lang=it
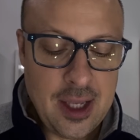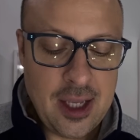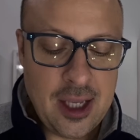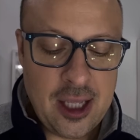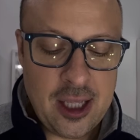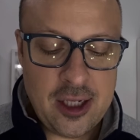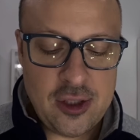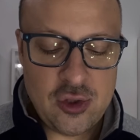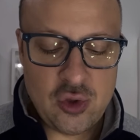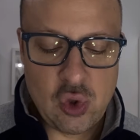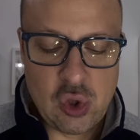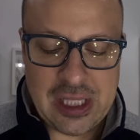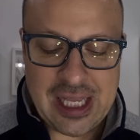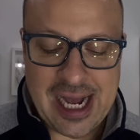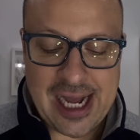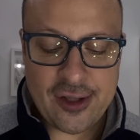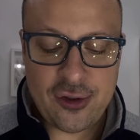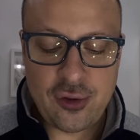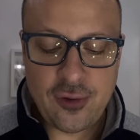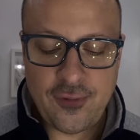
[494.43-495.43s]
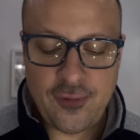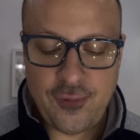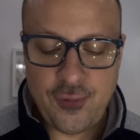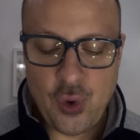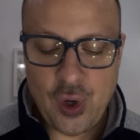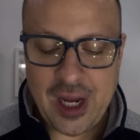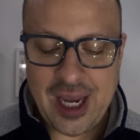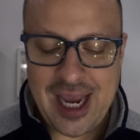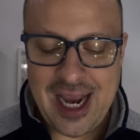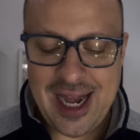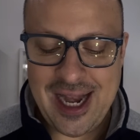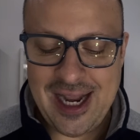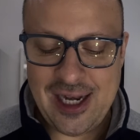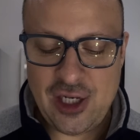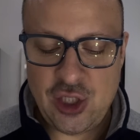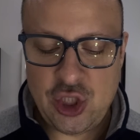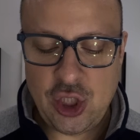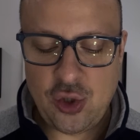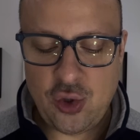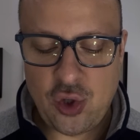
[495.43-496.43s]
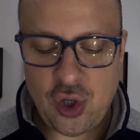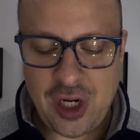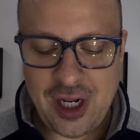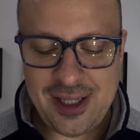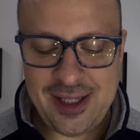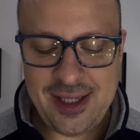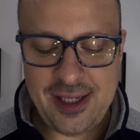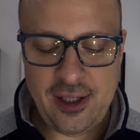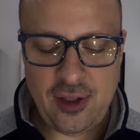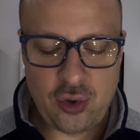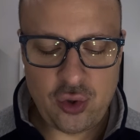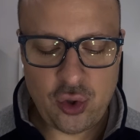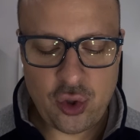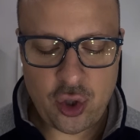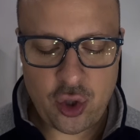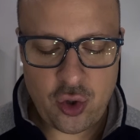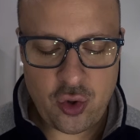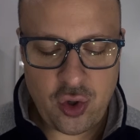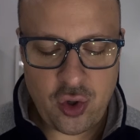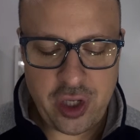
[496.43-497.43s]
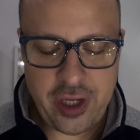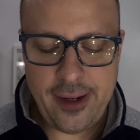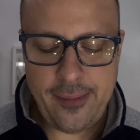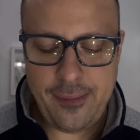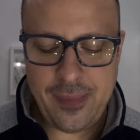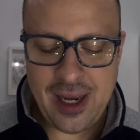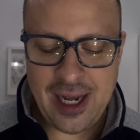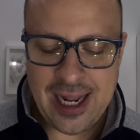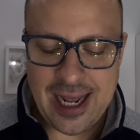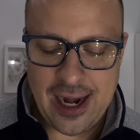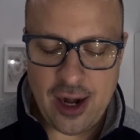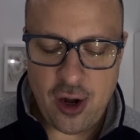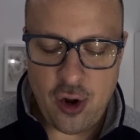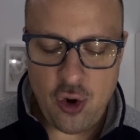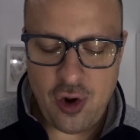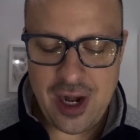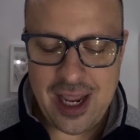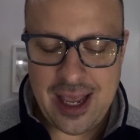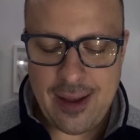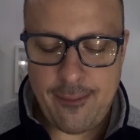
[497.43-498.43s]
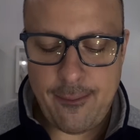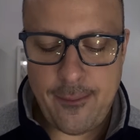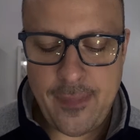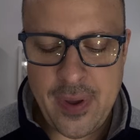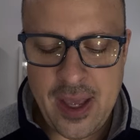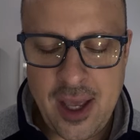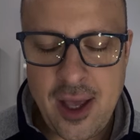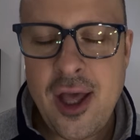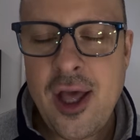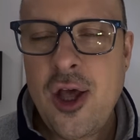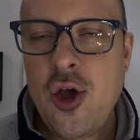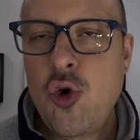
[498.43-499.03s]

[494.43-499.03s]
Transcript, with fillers: Il risultato fu che nel girone di ritorno il Milan non ebbe